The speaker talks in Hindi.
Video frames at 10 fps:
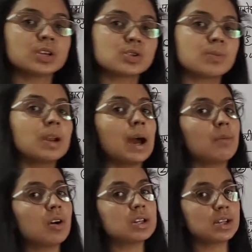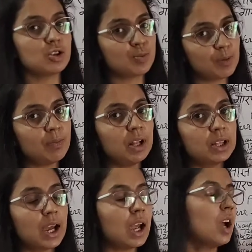तो उसके जो भी लाभों का हिस्सा उसमें
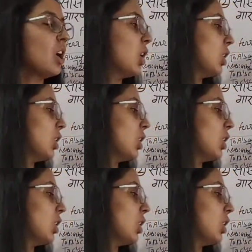मिलता है